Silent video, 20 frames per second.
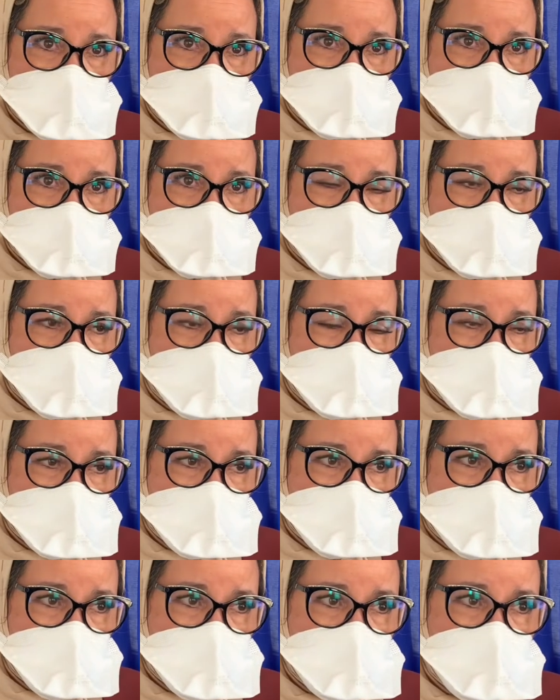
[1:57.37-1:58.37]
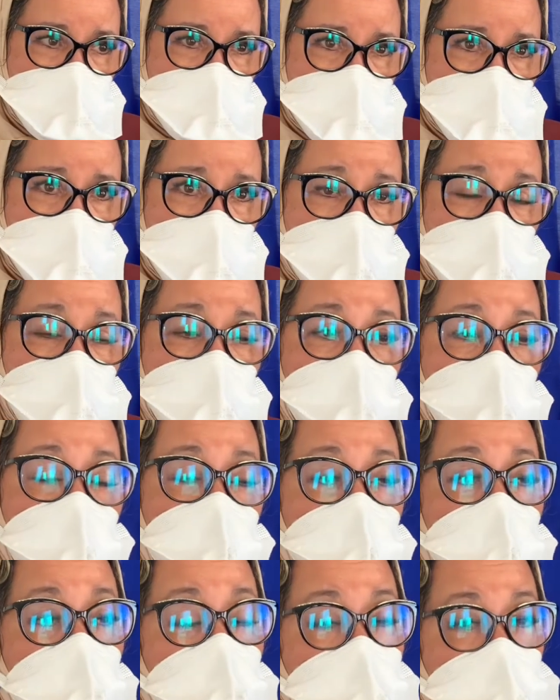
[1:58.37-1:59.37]
الامراض التعفنيه
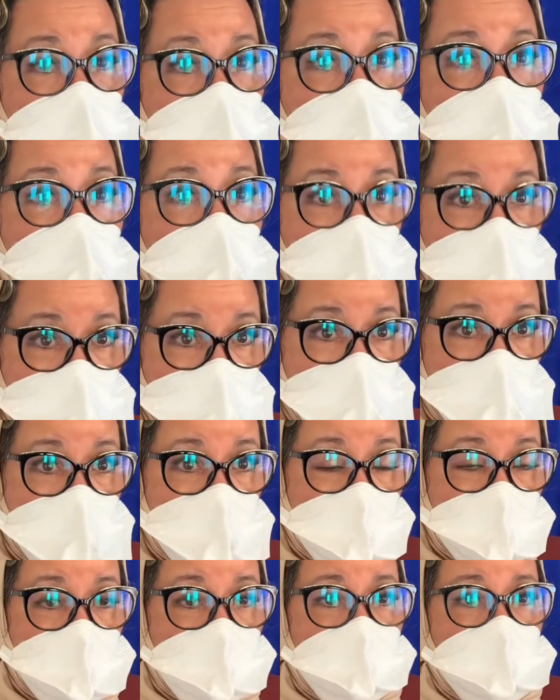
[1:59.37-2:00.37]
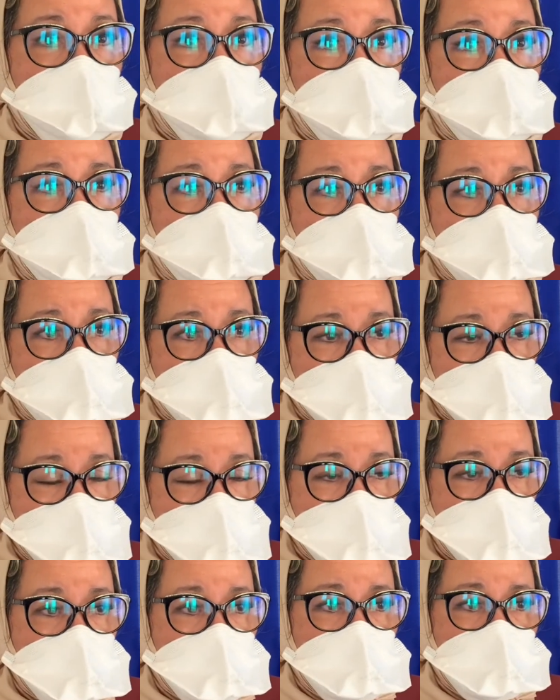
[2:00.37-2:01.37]
واللي هو عضو آه،
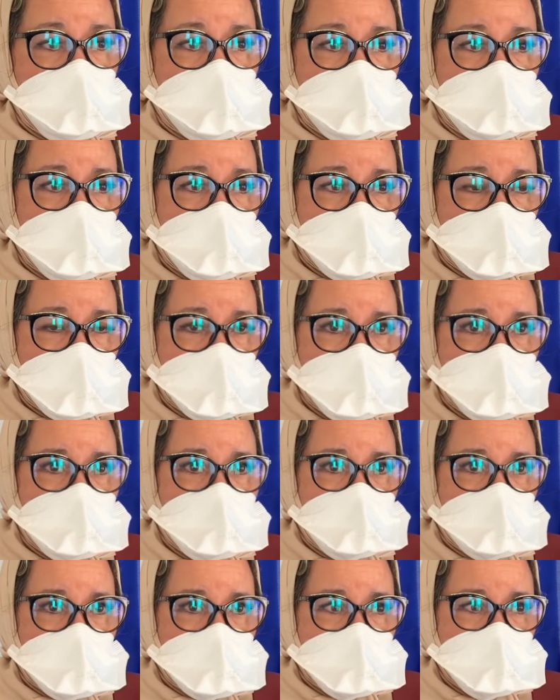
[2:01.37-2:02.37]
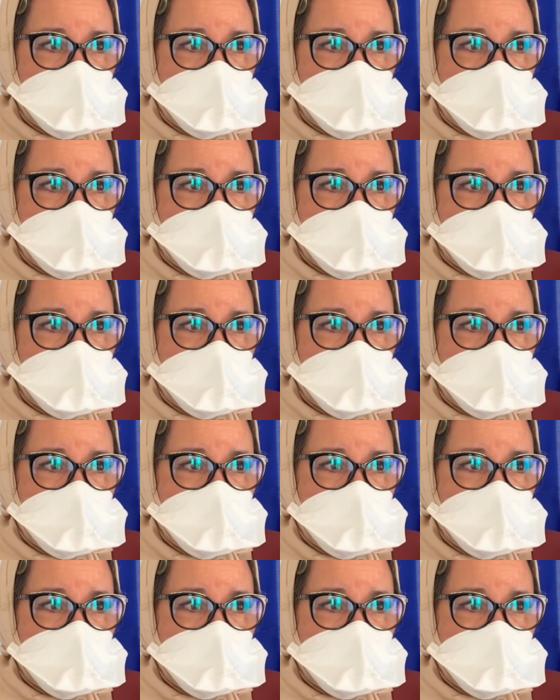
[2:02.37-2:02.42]
عضو ديال الكوميتي تكنيك